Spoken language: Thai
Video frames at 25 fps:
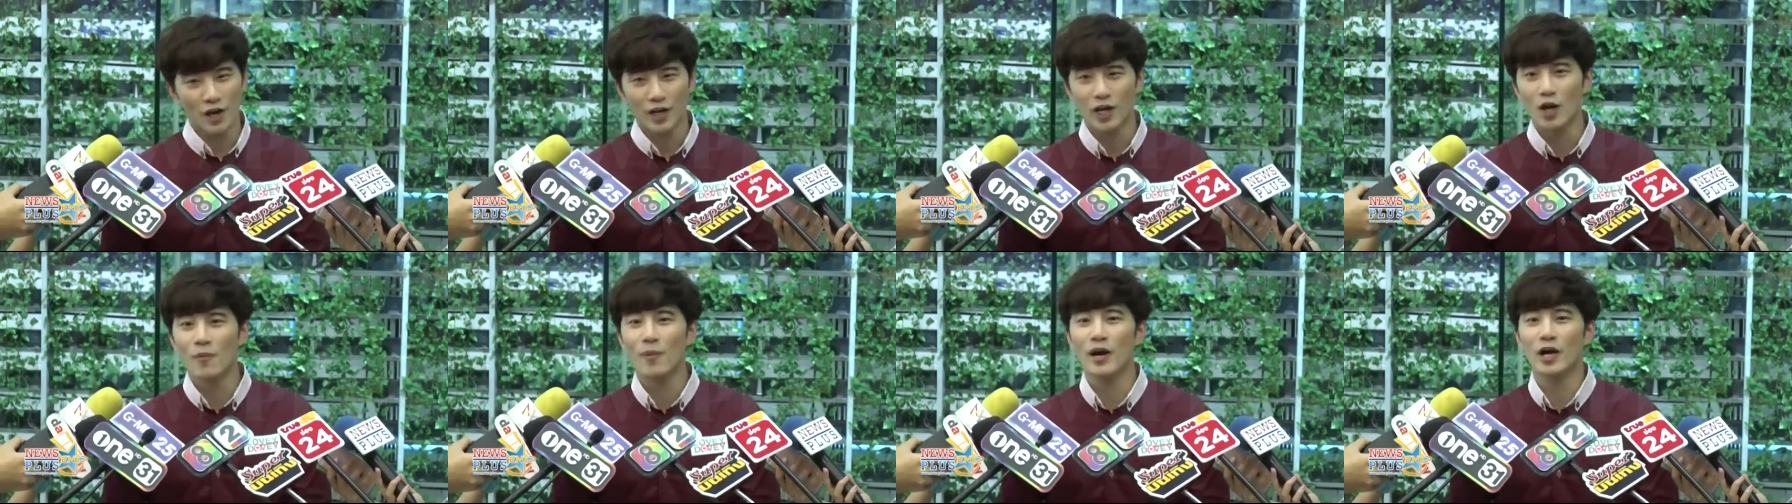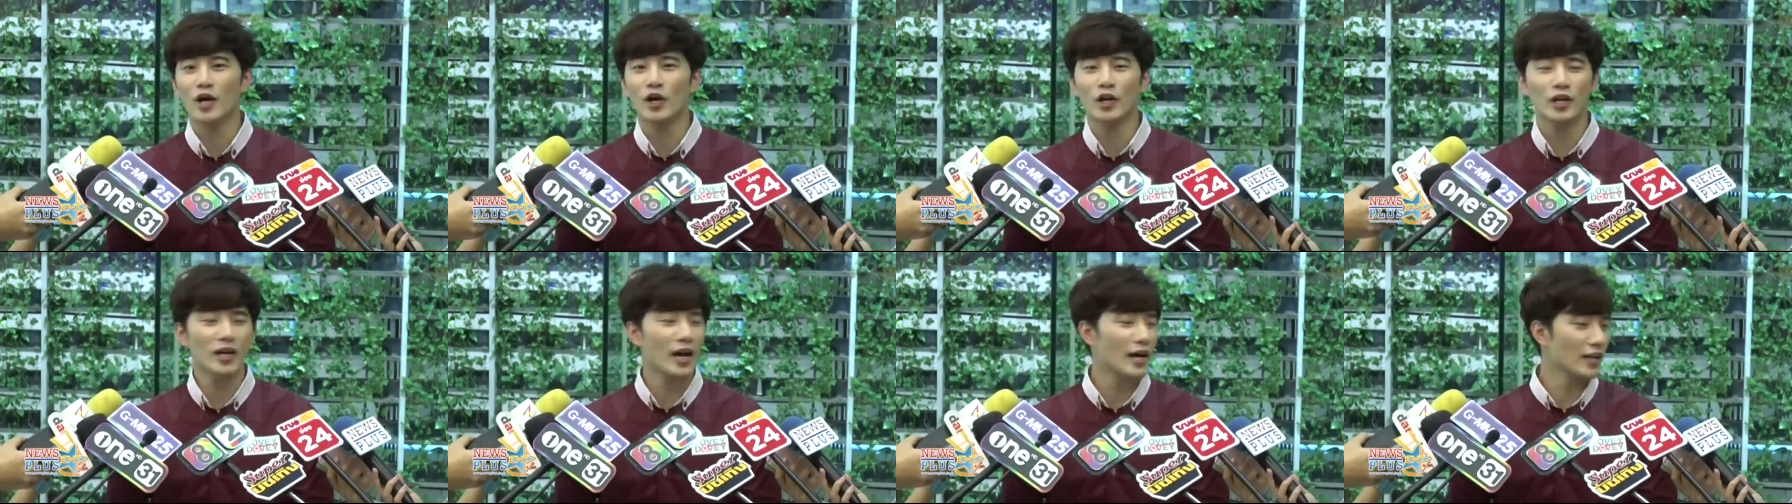รเข้ามา
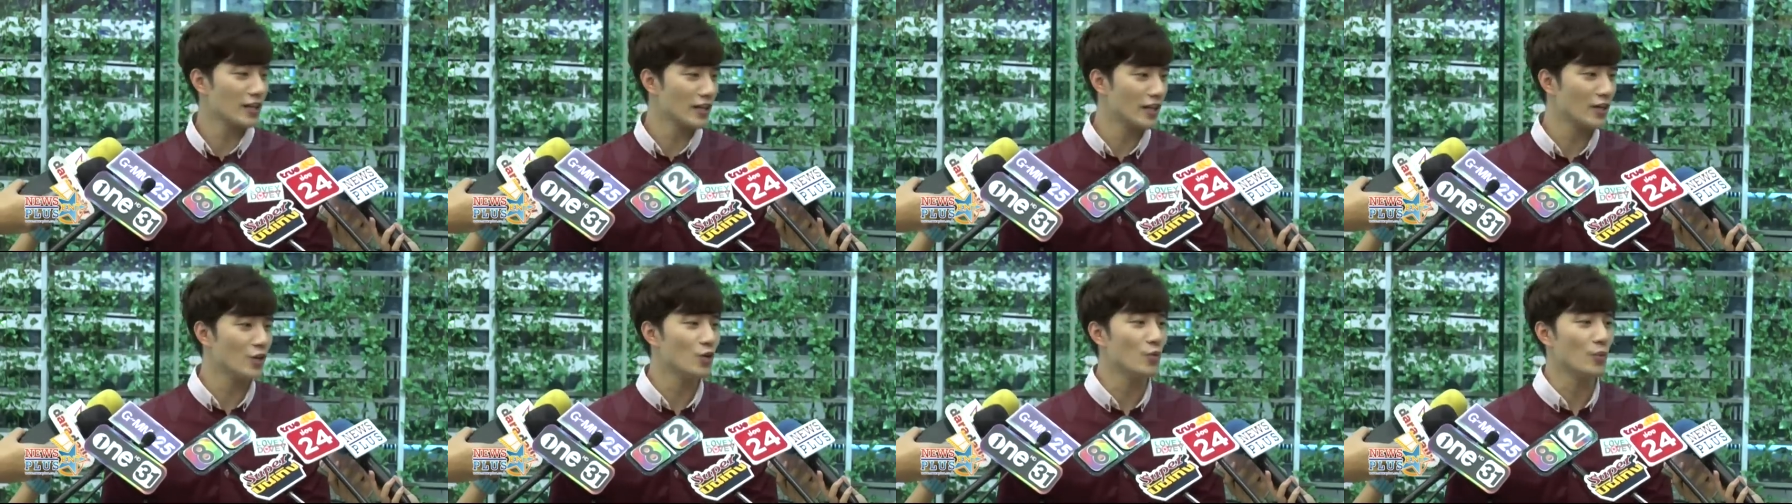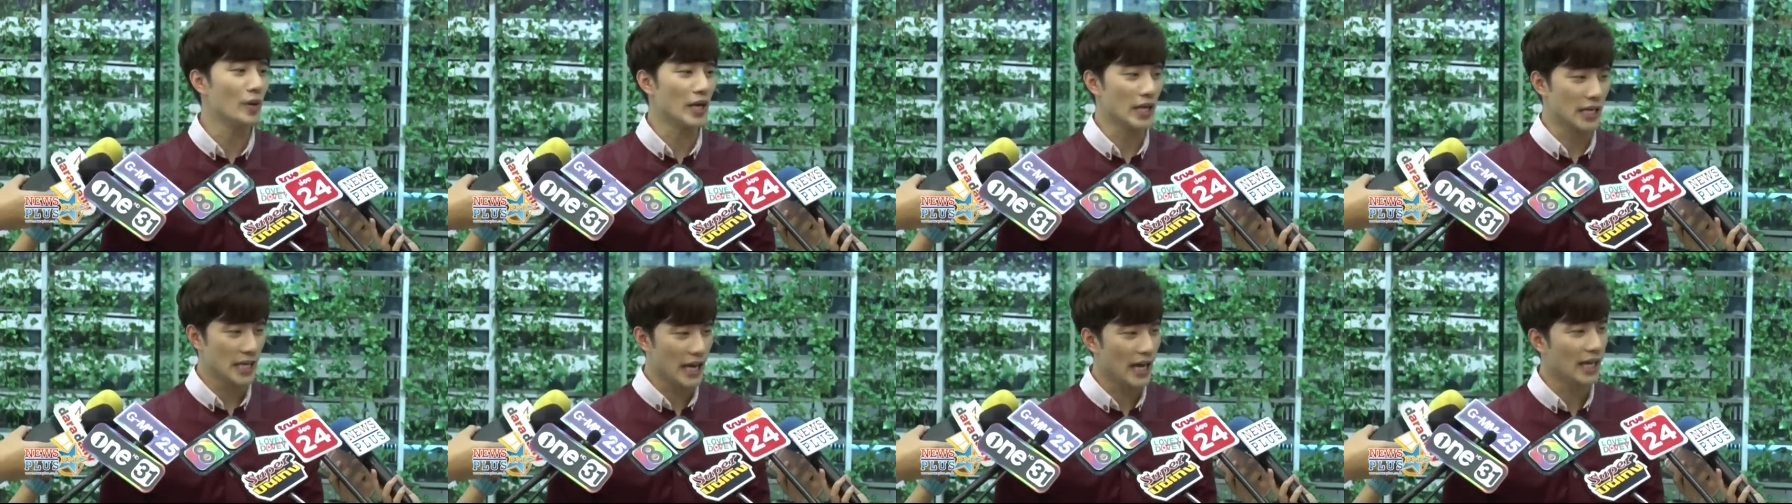ค่อนข้างเยอะอยู่
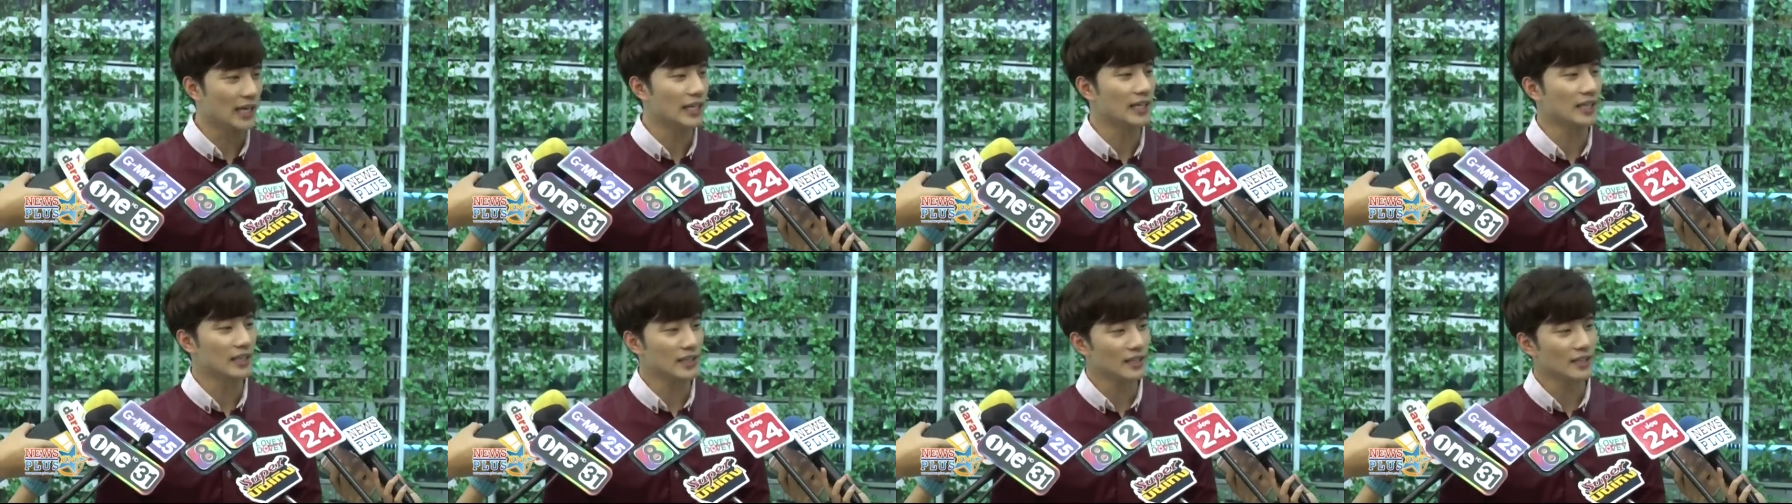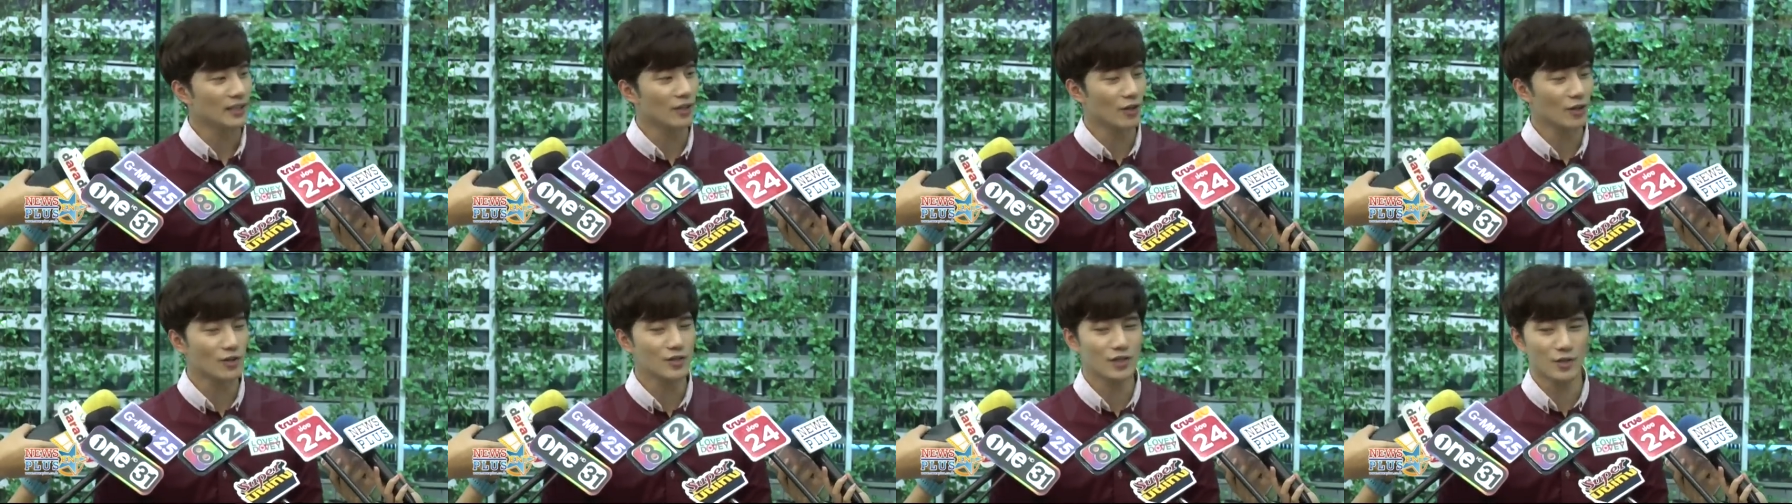เหมือนกัน
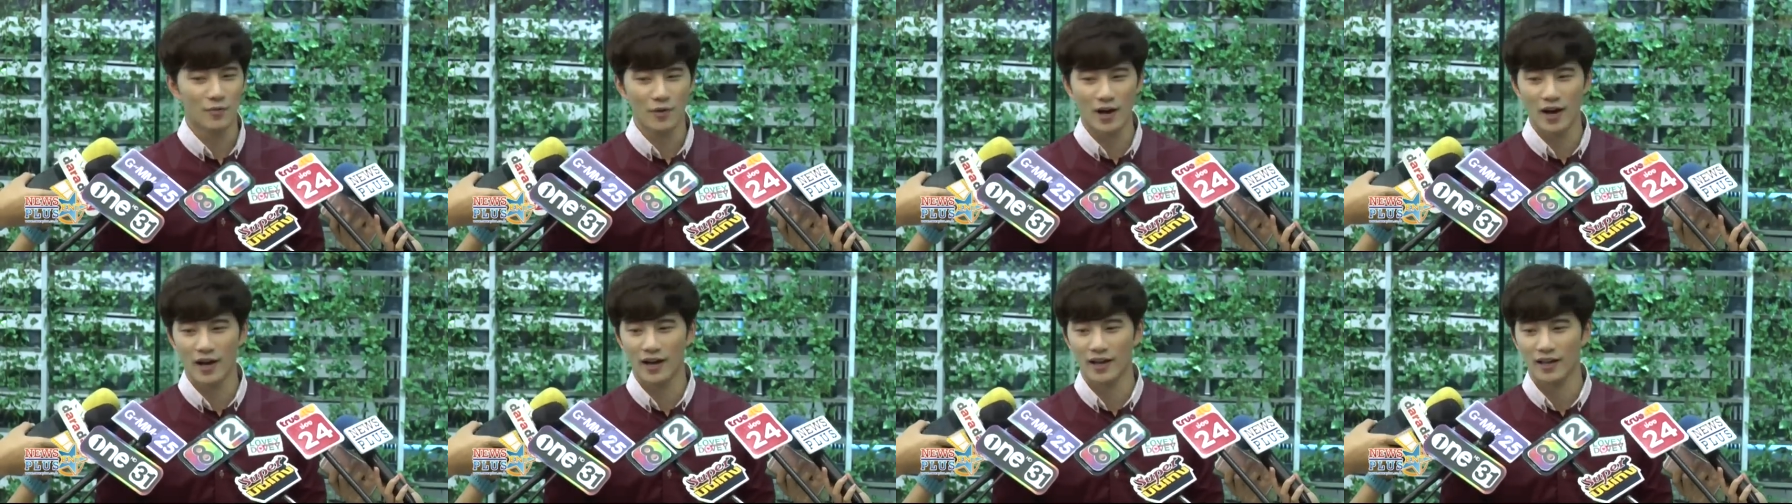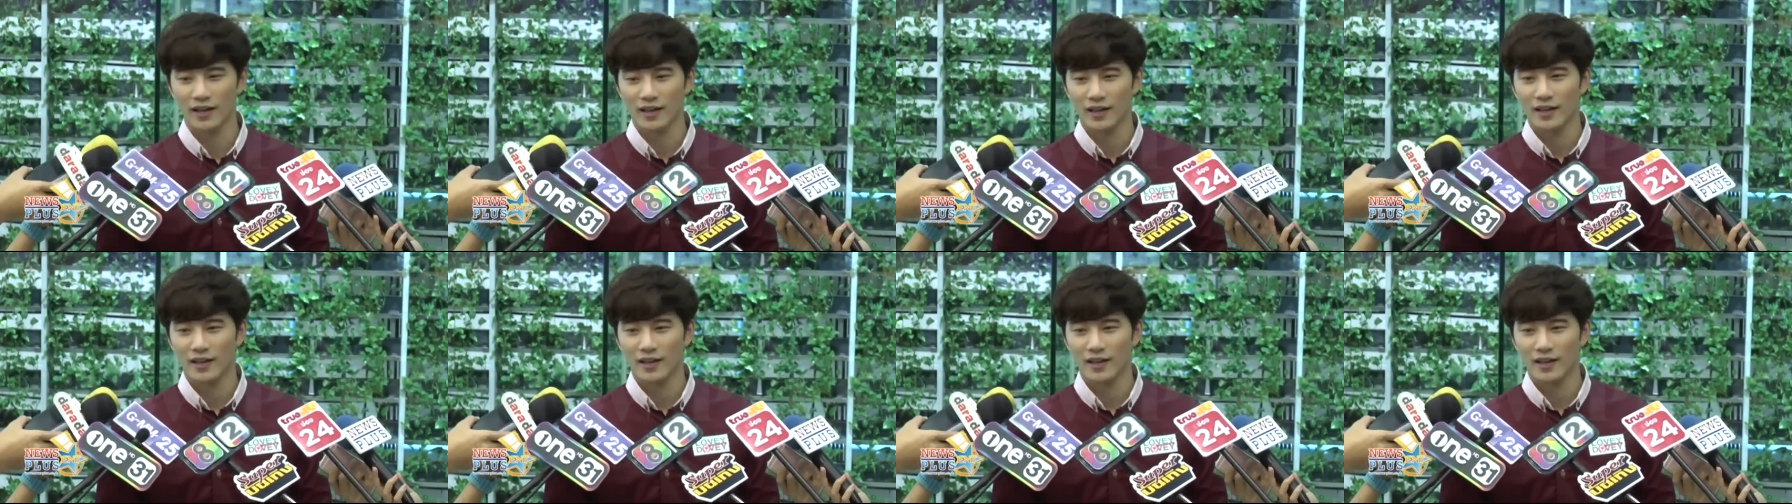ก็รู้สึกว่า